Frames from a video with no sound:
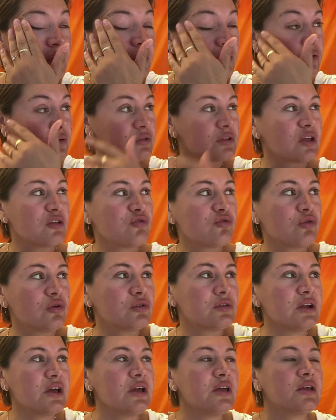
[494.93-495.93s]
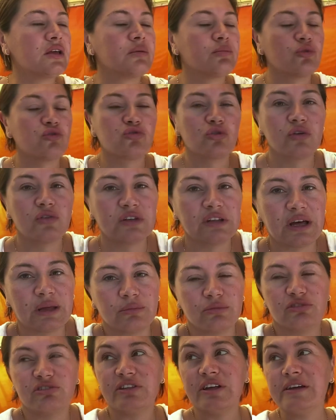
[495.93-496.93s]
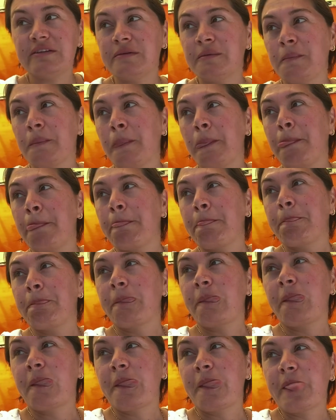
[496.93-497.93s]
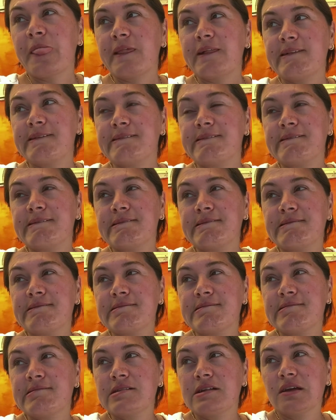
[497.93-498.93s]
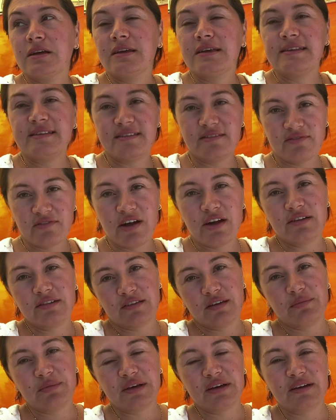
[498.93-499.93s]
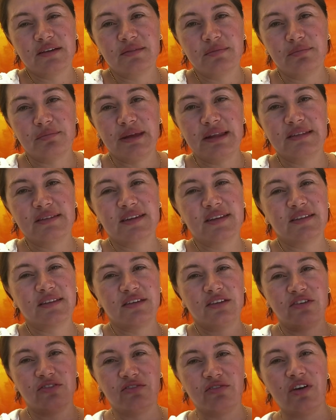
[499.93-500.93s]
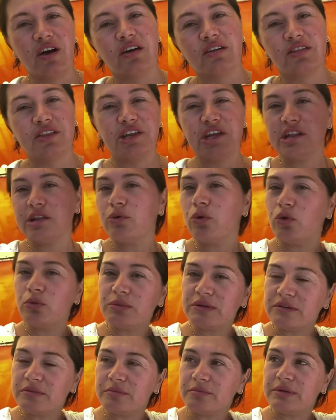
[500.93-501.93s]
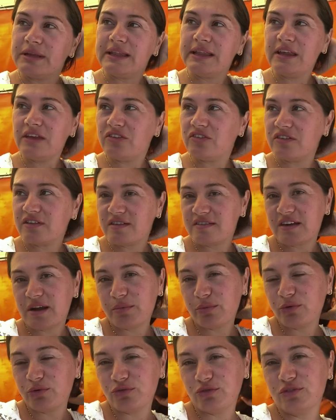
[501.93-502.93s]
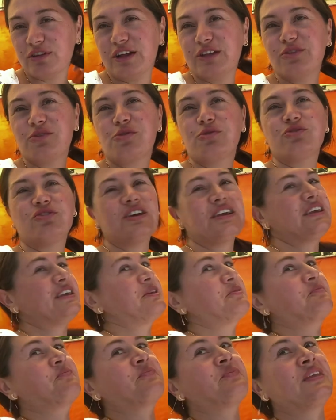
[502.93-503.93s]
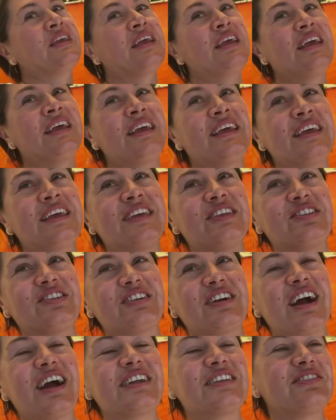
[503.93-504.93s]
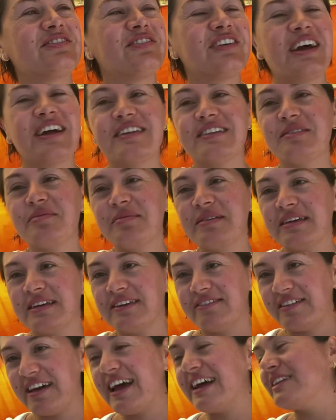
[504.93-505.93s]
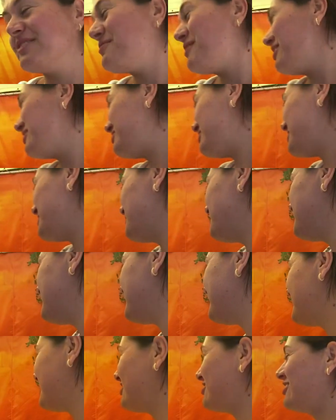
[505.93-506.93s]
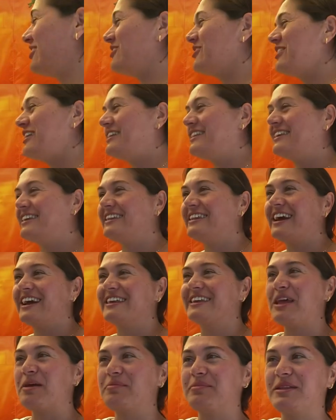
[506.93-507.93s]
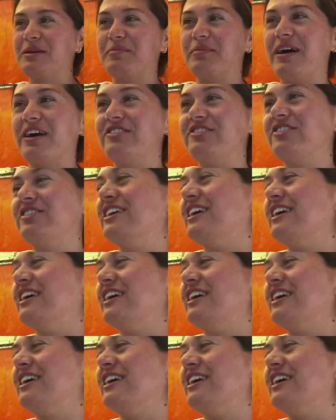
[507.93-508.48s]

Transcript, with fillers: Ondan sonra Moskova'danmışlar. Ee, İzin verdi tabii kadın beni tanıdığı için ve art niyetli olmadığımı bildiği için nazar boncuğundan ne olacak ki? Çıkardım verdim. Verdim aşkım. Teşekkür etti giderken. Bir de bahşiş